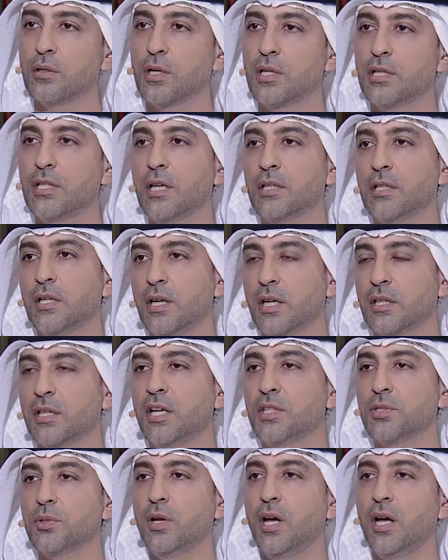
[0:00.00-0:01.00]
قدرت انك
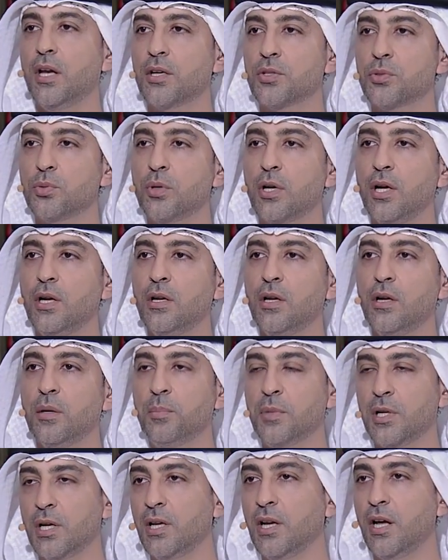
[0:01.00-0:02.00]
تحصل على صوره
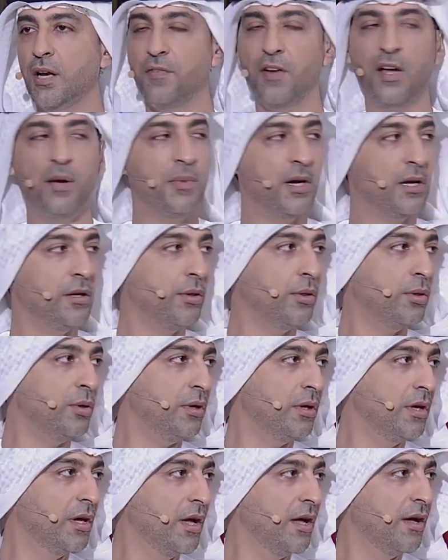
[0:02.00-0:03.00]
من خلال فهمك
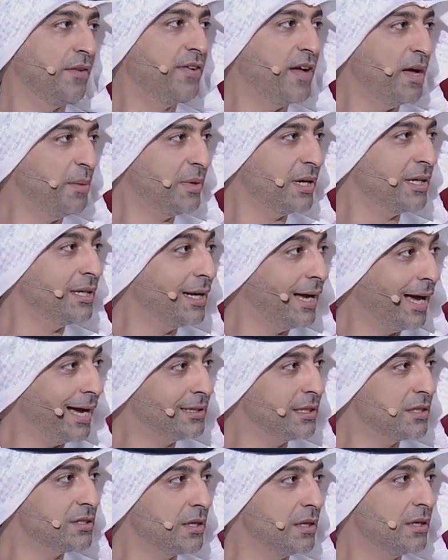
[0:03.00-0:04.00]
للضوء فهمك
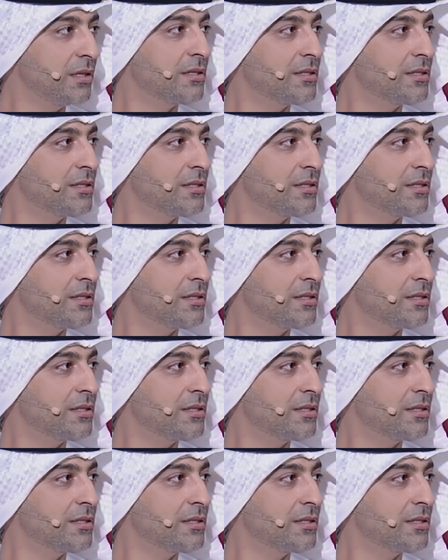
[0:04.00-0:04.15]
للعدسه اللي